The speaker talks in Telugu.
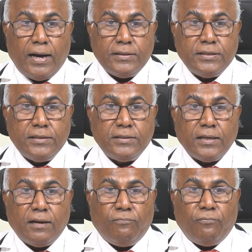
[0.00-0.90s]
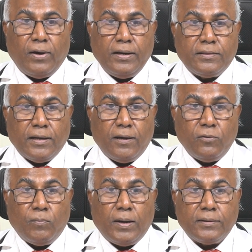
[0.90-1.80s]
ఆశించిన
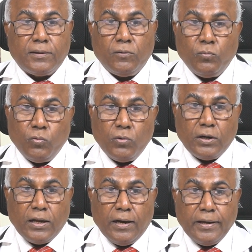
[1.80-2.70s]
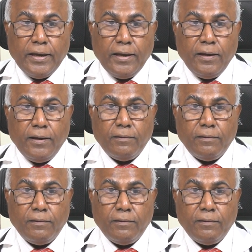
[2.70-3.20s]
ఫలితాలు మాత్రం ఉంటాయి